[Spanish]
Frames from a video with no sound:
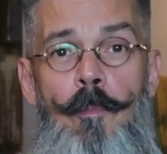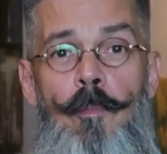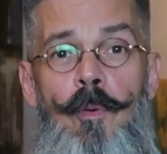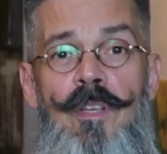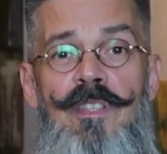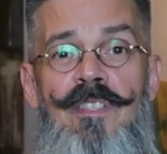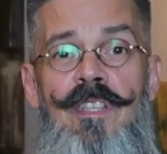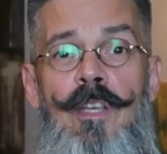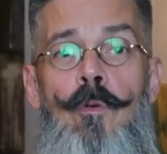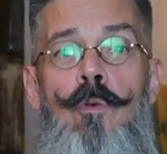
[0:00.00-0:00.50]

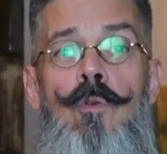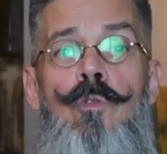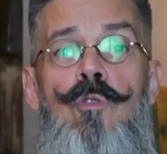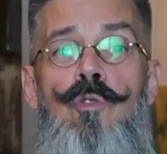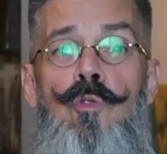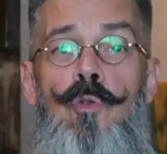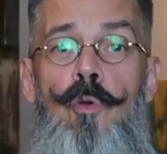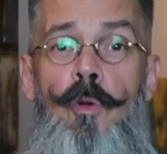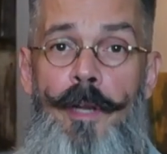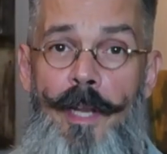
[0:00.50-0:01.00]
pues
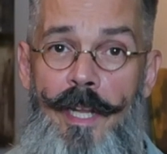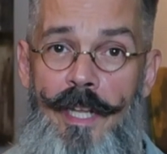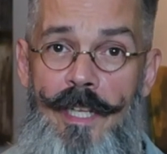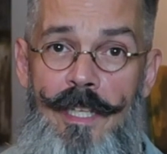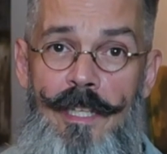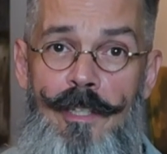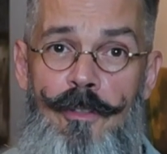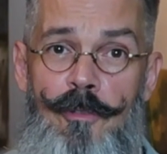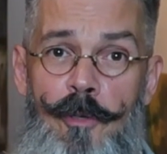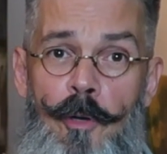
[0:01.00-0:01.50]
según sus
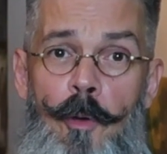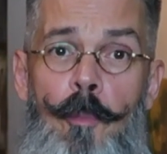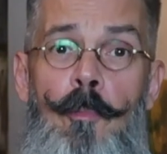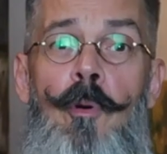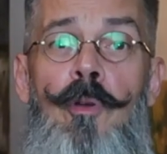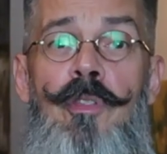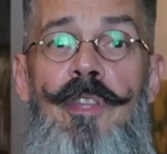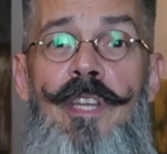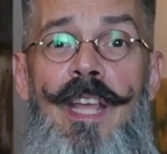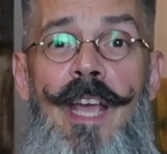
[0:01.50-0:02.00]
registros
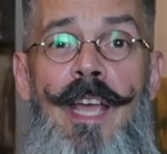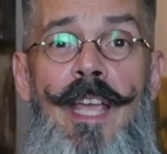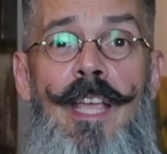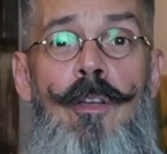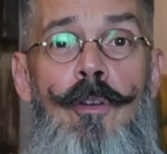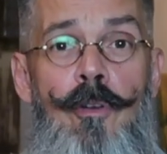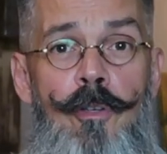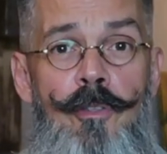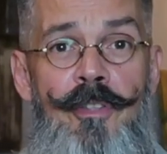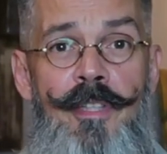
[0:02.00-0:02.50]
podrías
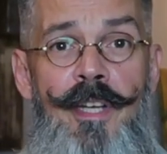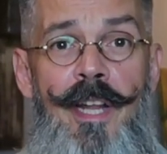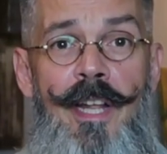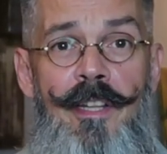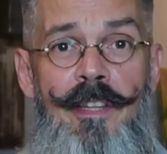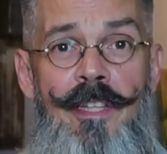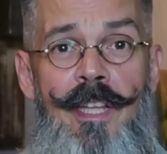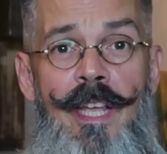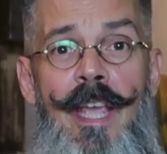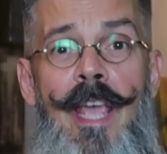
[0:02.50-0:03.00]

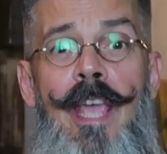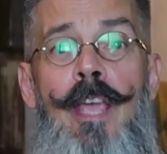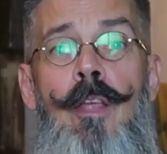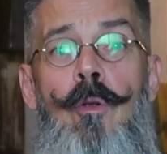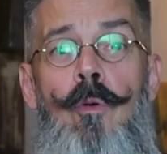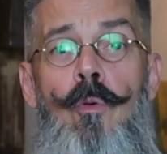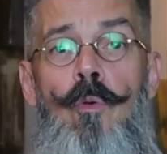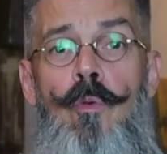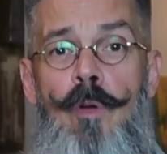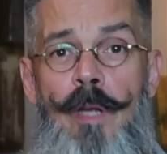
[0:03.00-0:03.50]
encontrarte
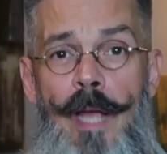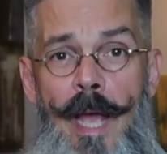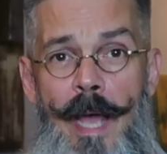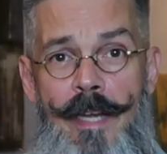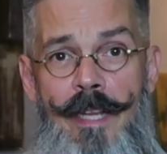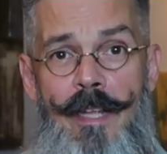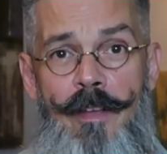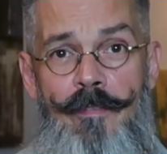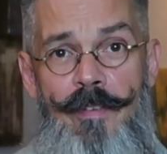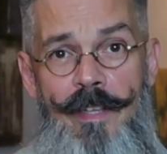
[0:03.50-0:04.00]
en un
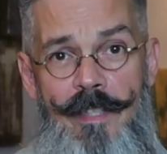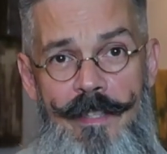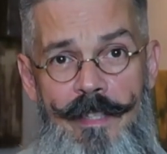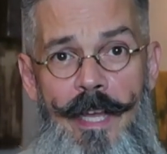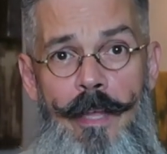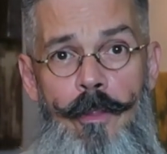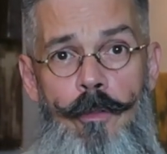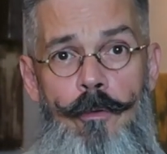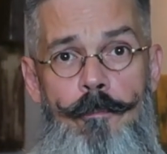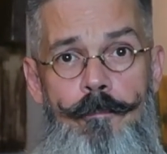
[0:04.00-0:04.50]
área
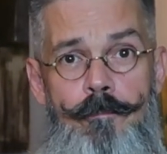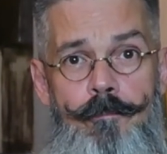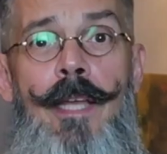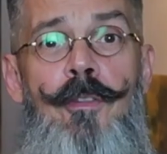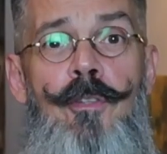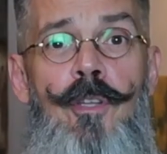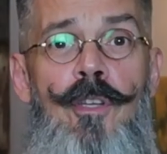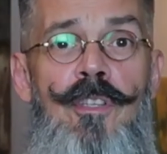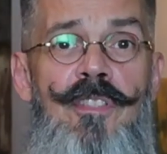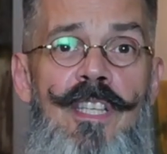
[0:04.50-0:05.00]
afectado.
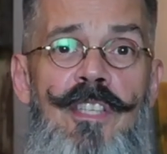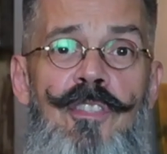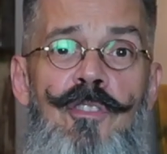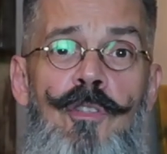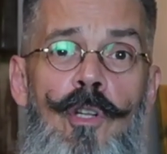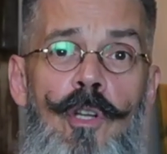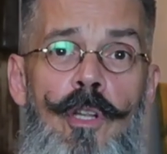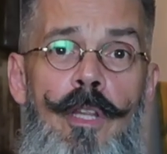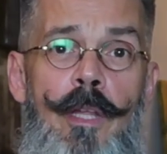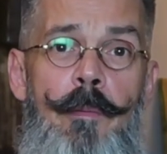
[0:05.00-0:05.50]
Entonces
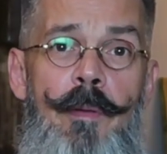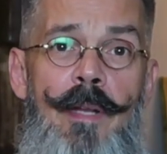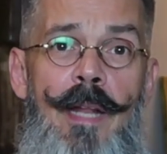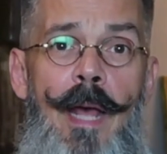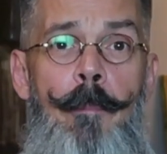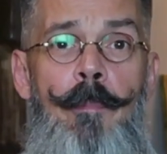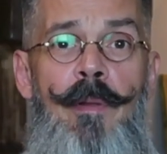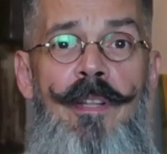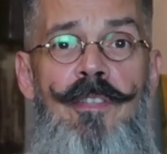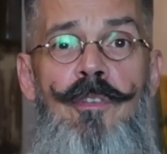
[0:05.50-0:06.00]
solo
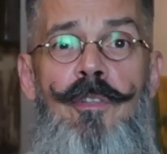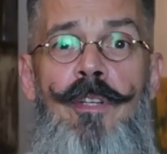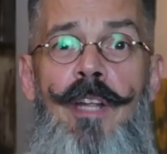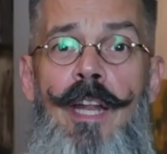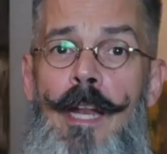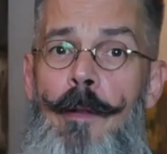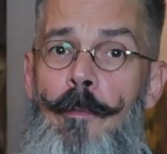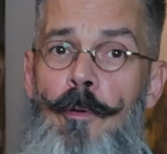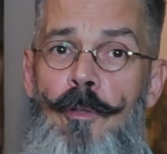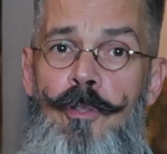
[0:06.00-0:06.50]
deberás
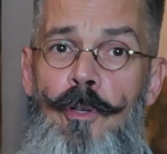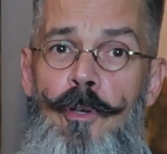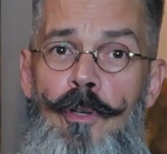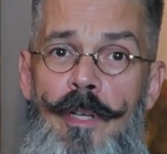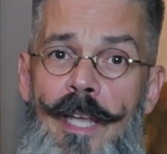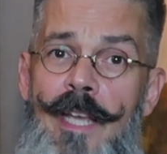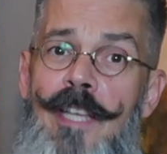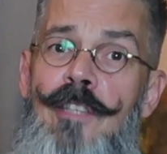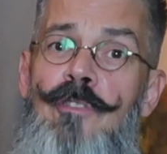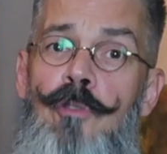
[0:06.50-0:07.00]
presionar el
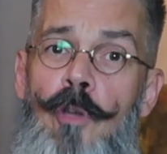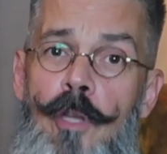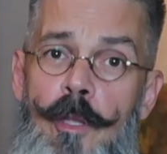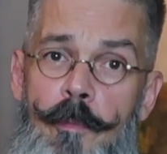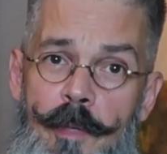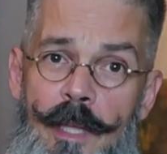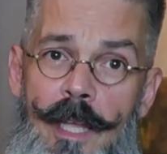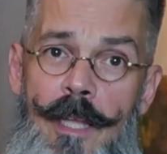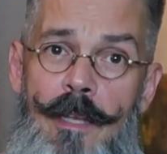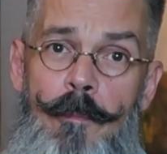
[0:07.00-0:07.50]
botón
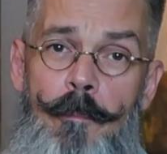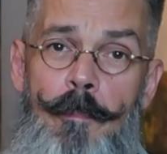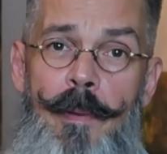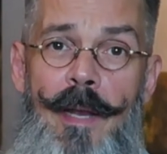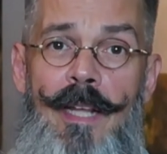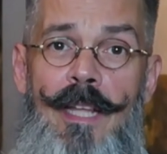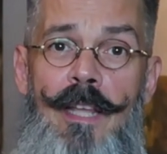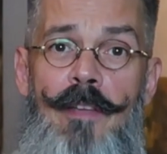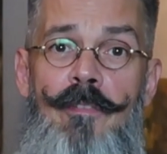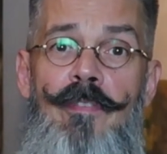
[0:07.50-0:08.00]
Estoy bien
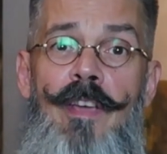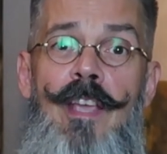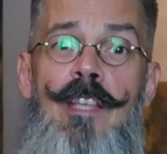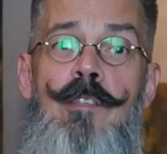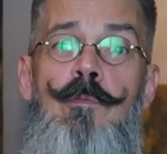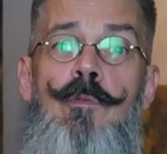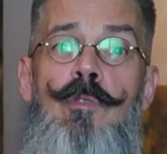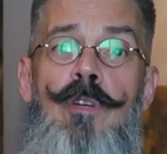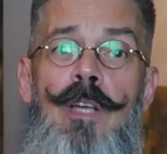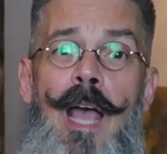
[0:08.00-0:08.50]
para que
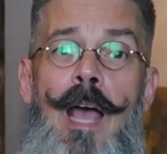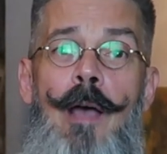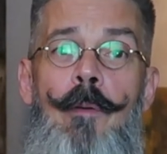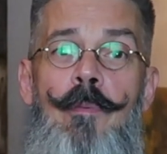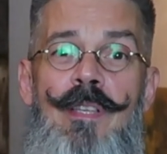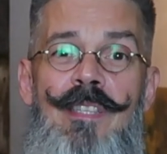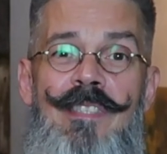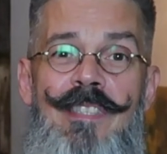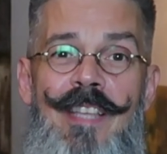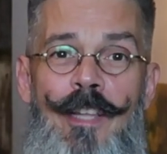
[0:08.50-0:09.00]
Facebook
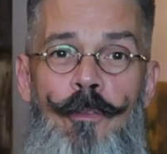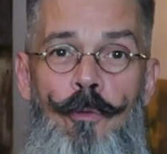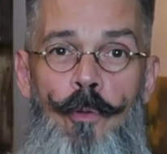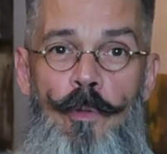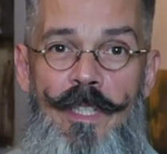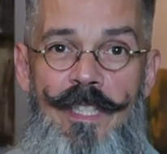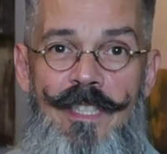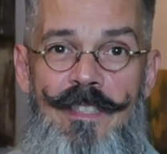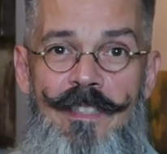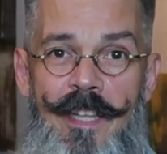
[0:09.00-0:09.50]
avise a
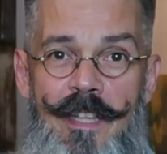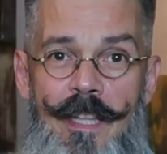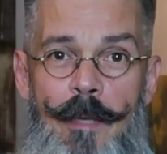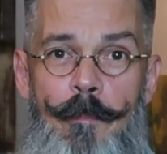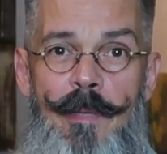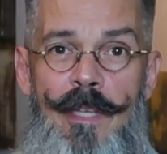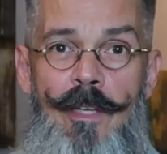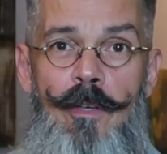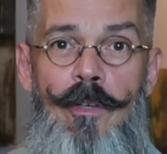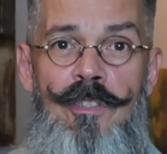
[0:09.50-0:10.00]
tu lista de
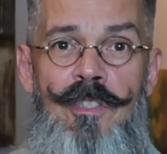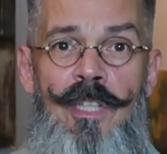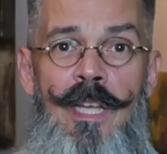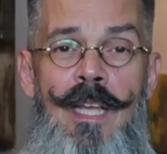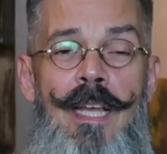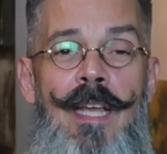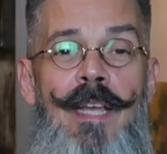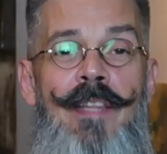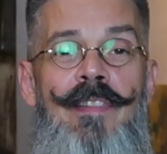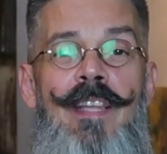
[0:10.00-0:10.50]
amigos
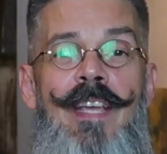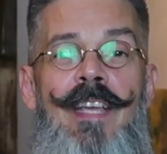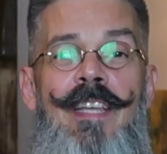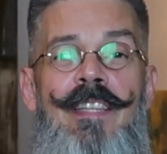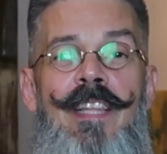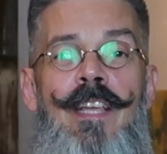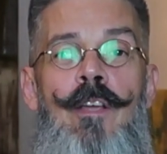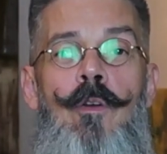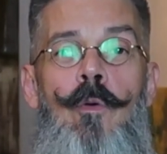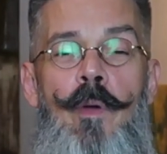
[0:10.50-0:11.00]
de
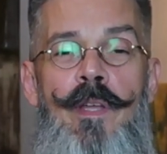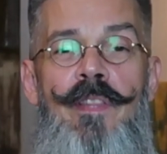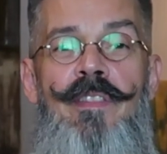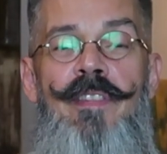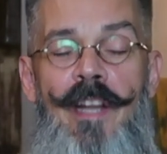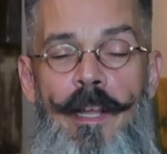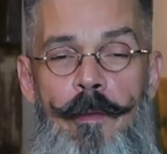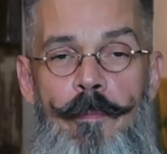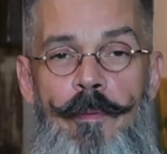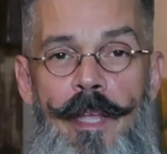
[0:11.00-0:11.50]
que te
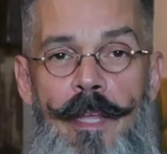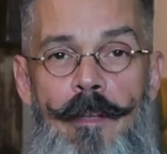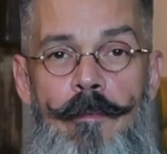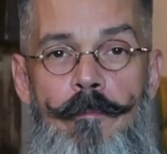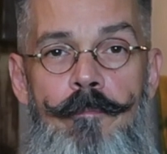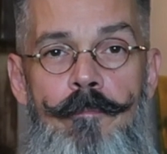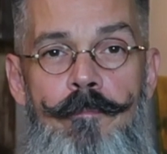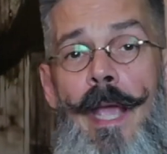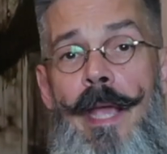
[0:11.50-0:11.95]
encuentras bien.